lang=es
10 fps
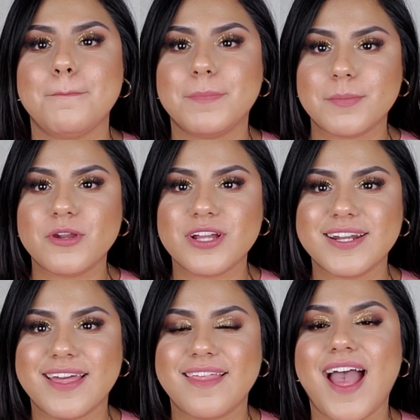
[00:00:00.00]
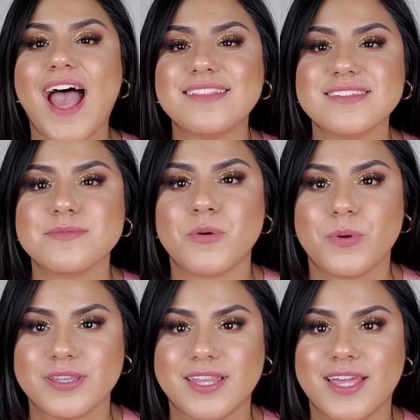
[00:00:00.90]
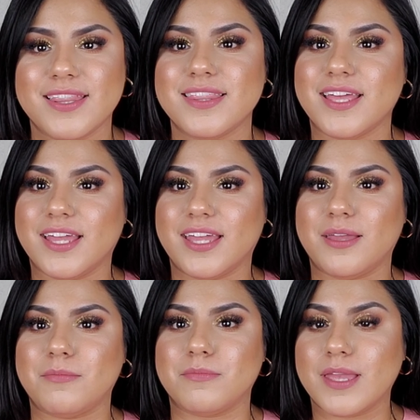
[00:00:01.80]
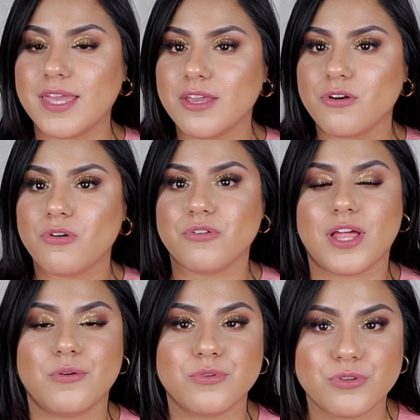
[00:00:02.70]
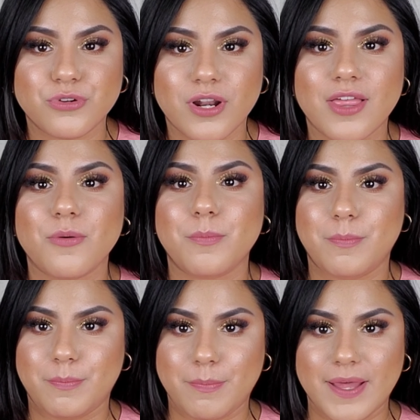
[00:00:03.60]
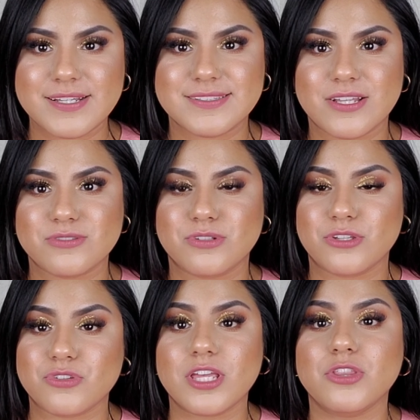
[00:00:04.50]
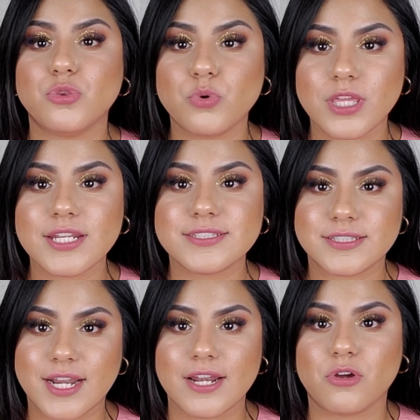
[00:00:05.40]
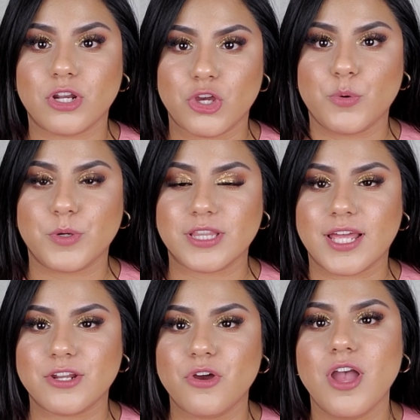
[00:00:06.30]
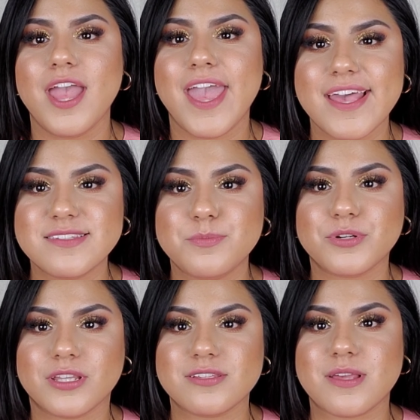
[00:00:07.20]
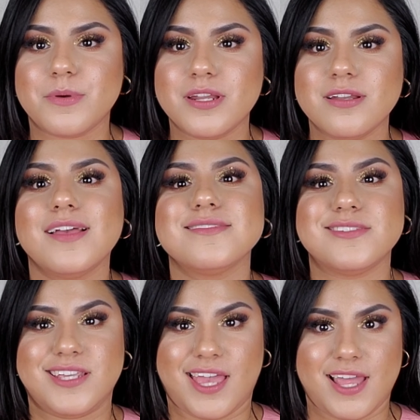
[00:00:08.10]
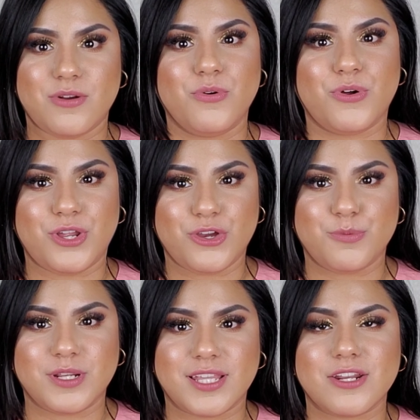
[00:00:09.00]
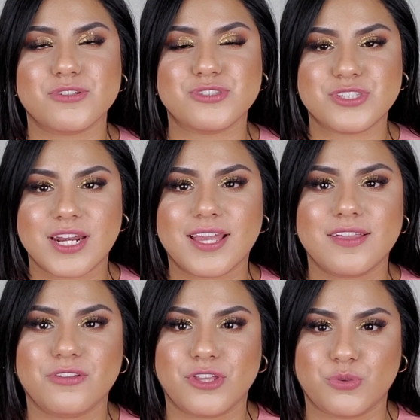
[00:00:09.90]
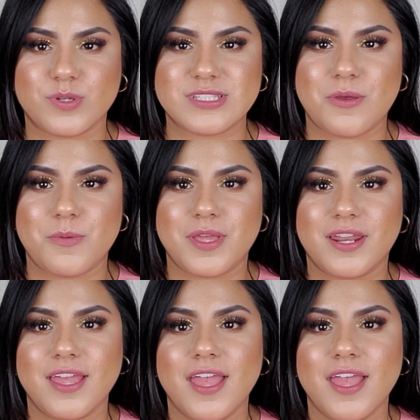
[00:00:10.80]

Primero que nada, antes de moverte de México o de algún otro lado para Estados Unidos y tú quieres entrar al colegio comunitario, es importante saber si hay algún colegio comunitario cerca de donde tú vas a vivir.